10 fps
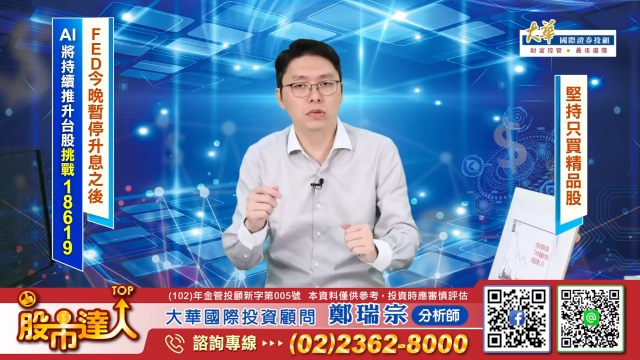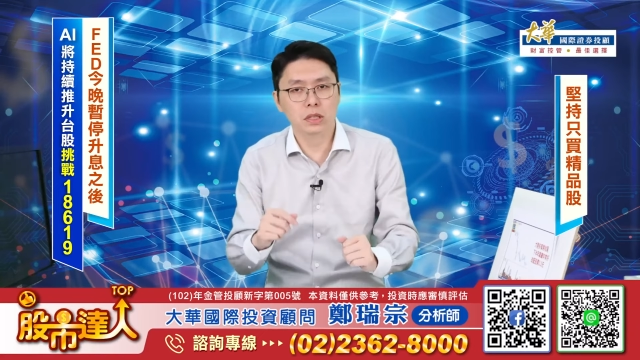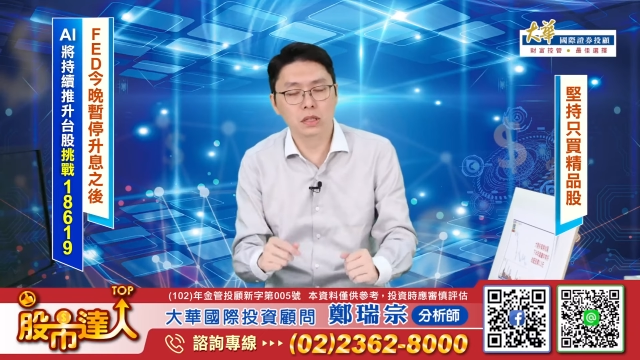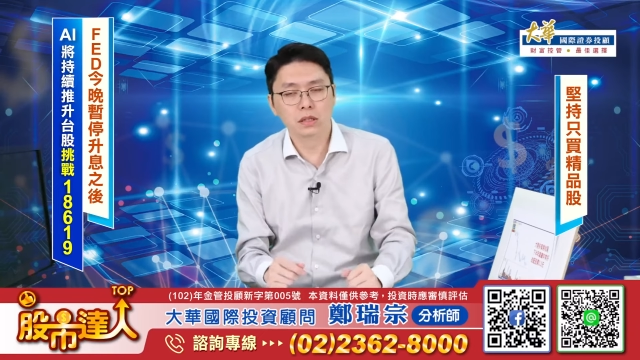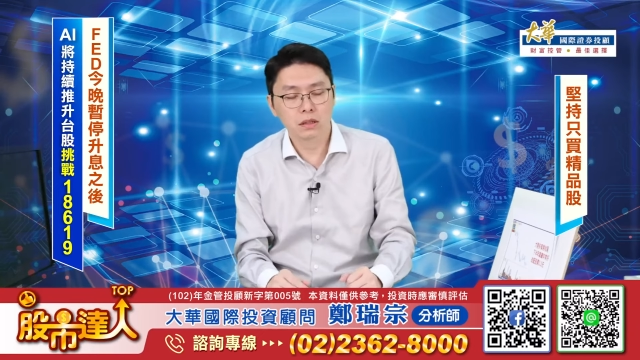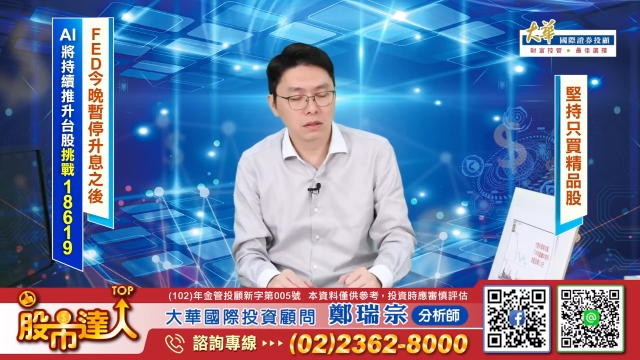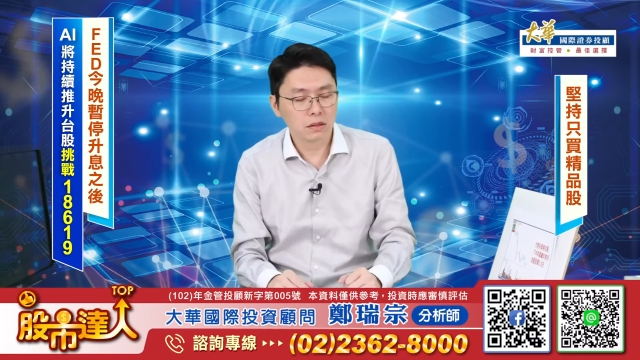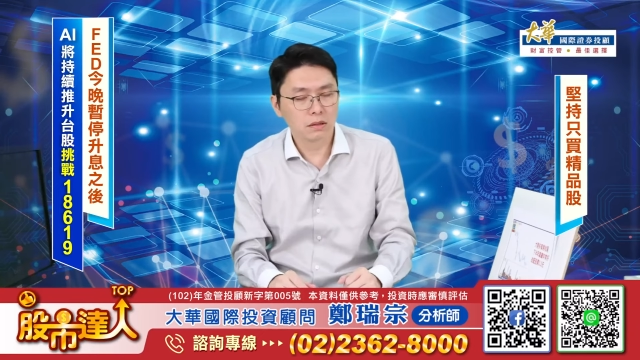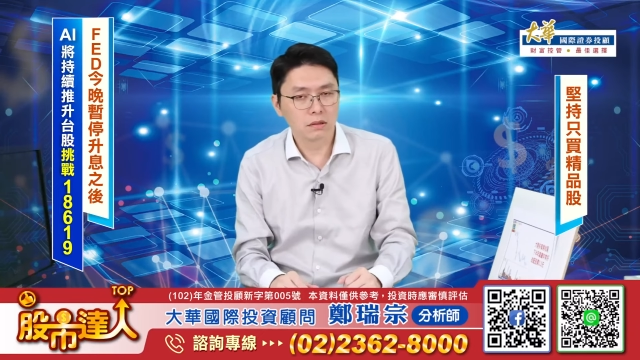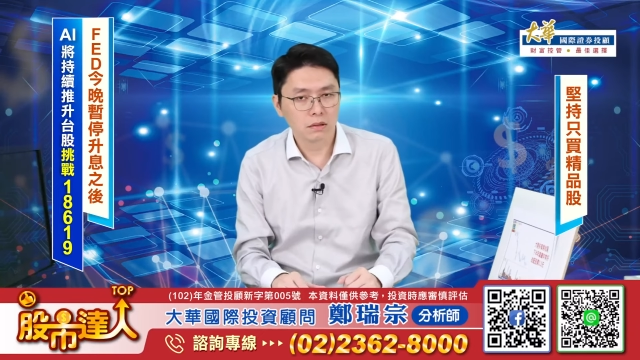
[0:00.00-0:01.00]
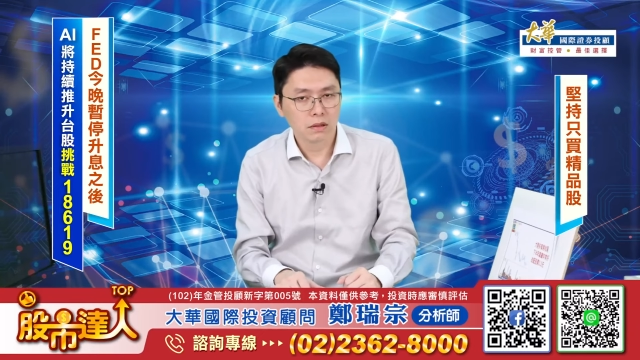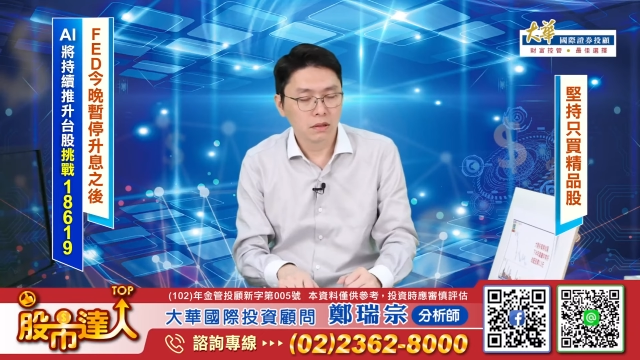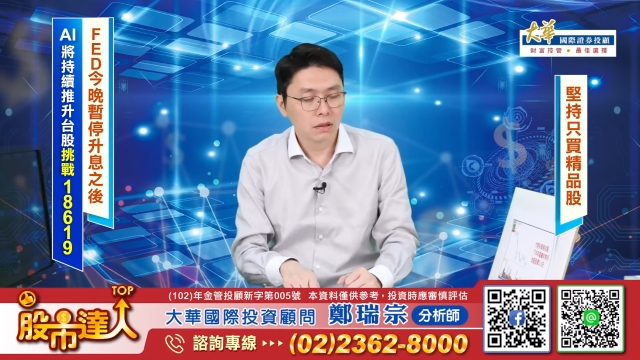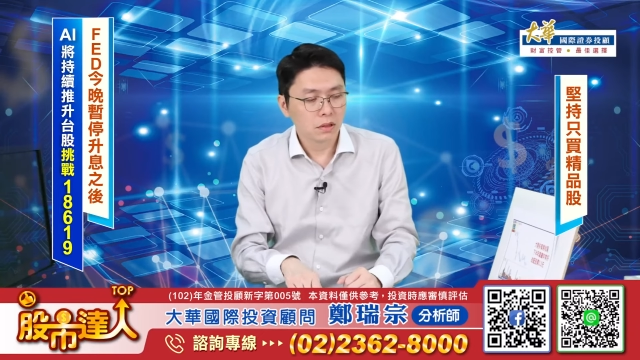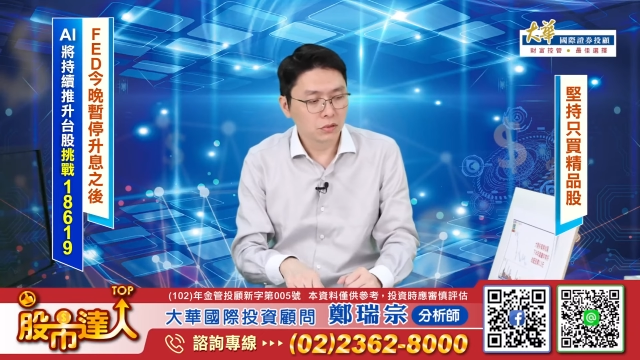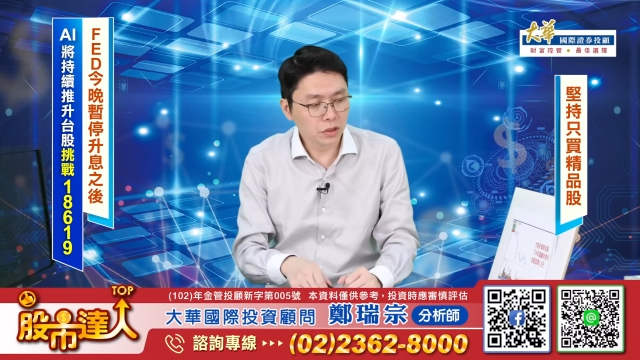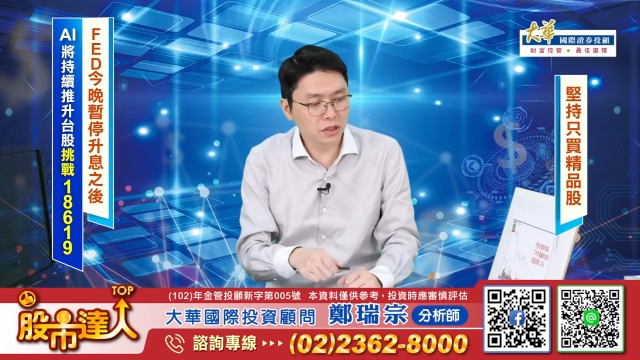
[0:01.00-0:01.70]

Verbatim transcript: 个，所以